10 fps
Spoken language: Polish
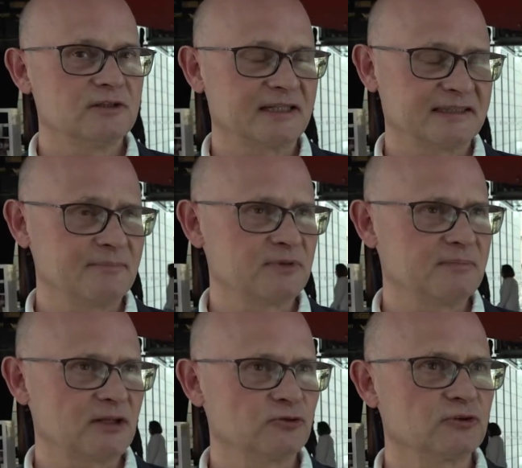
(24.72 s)

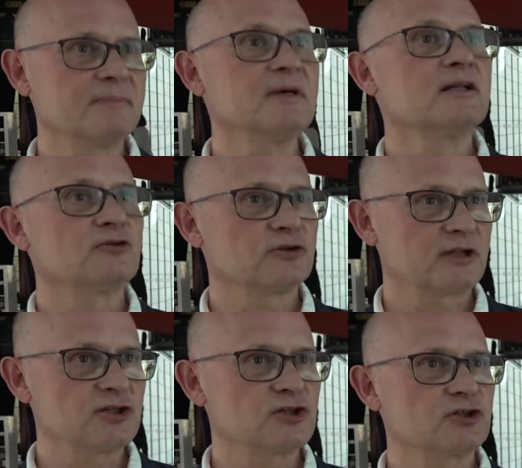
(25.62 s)
Następnym atutem to
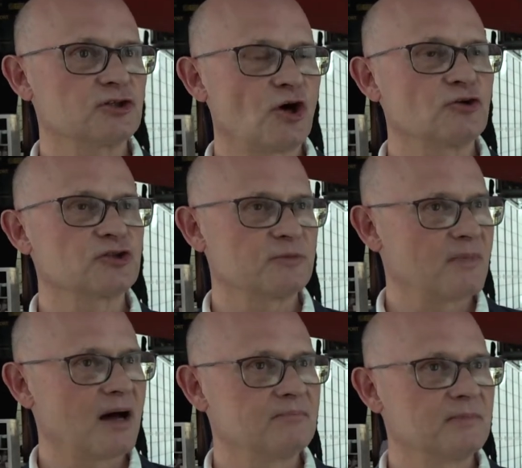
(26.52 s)
też to, że
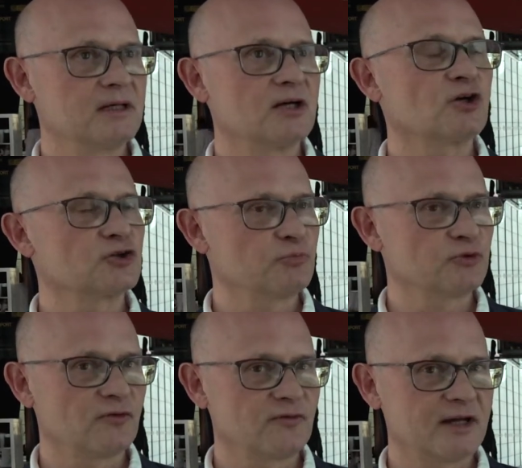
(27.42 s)
mamy
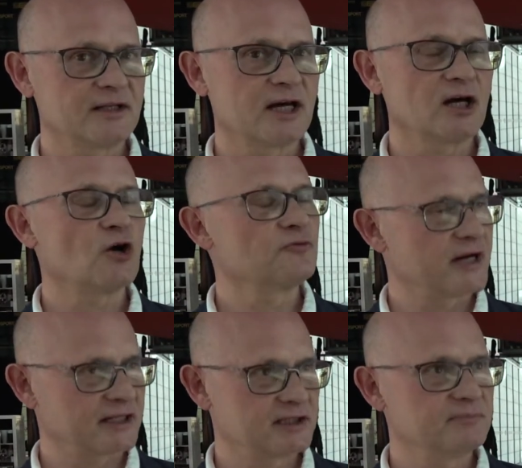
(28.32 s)
rozbudowane
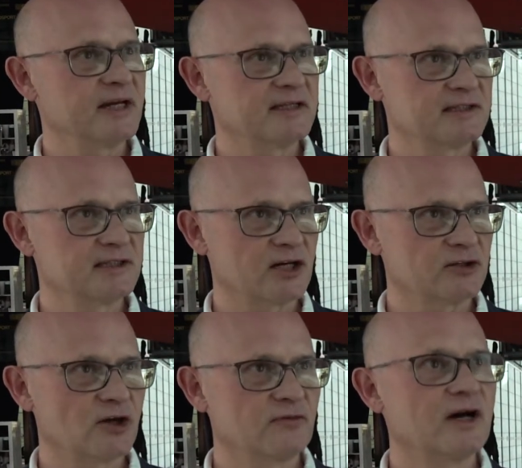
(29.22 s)
kontakty
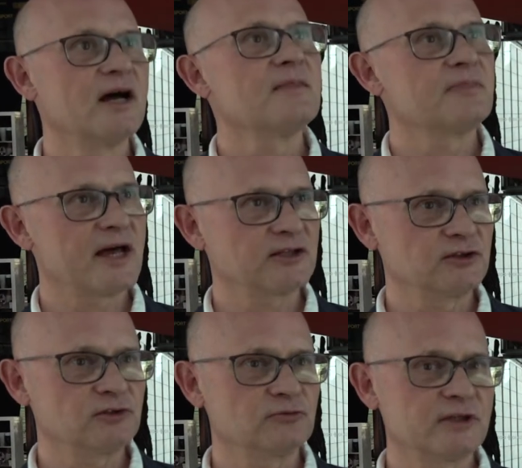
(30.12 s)
międzynarodowe.
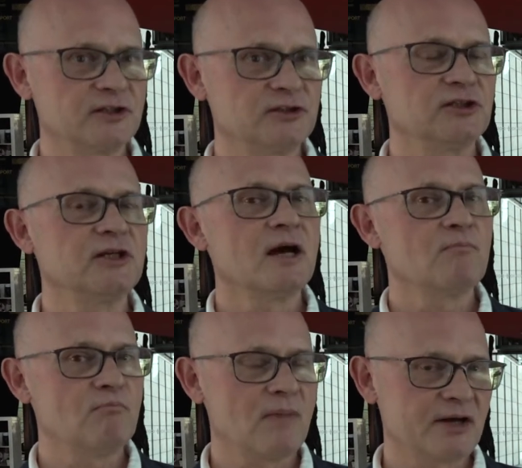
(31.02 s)
Nasi studenci
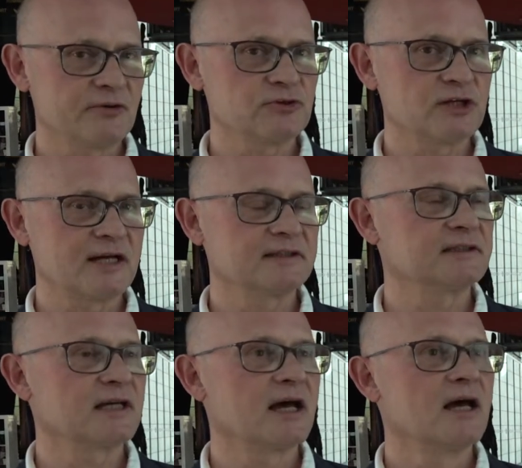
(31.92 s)
mają
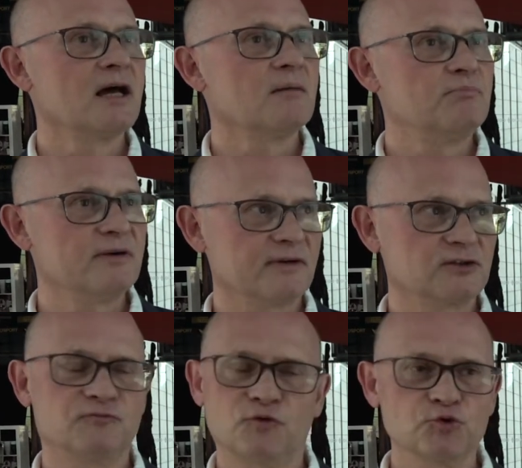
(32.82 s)
szansę
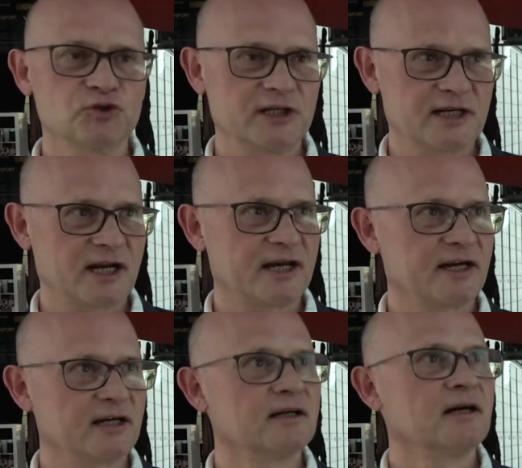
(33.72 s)
bywać w różnych
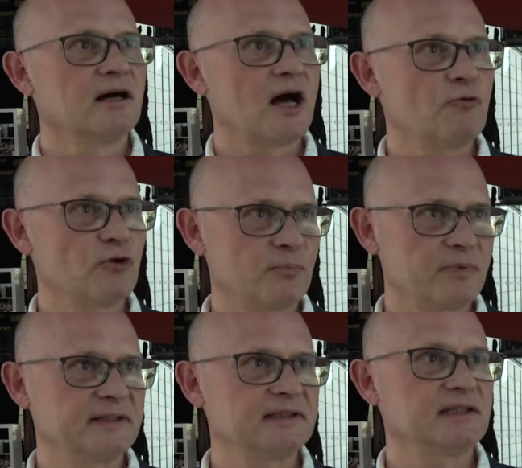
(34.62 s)
krajach
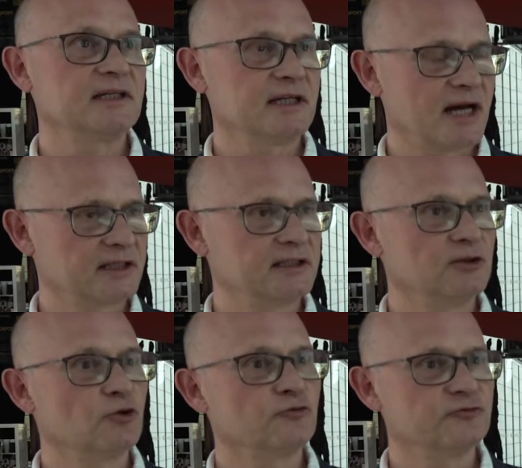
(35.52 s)
europejskich, jak
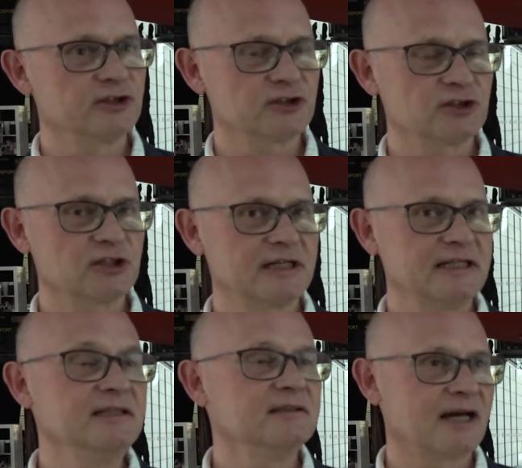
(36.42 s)
i również
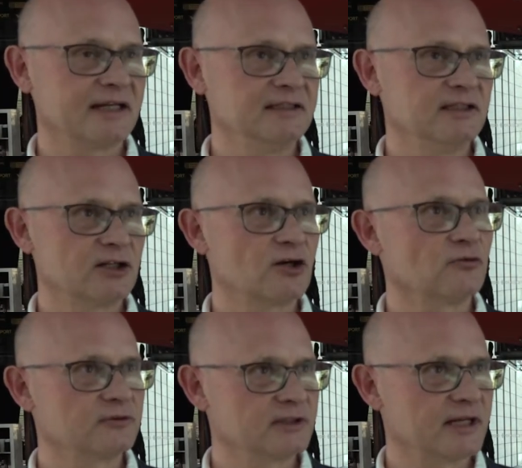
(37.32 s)
in, na innych
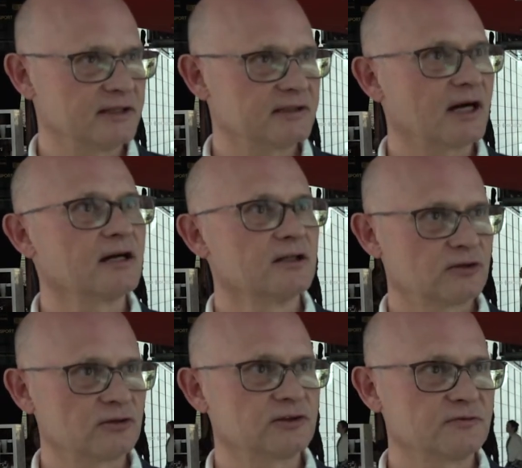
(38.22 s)
kontynentach.
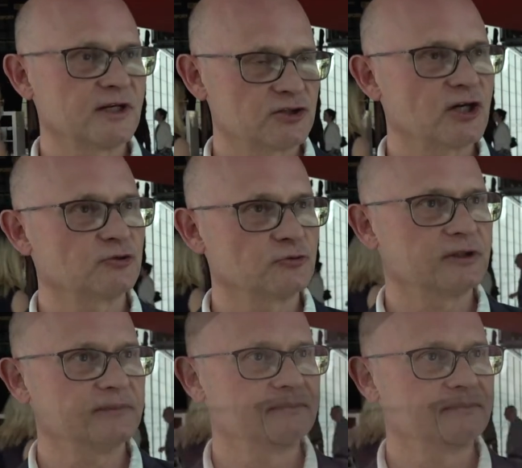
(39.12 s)
To są nasze atuty.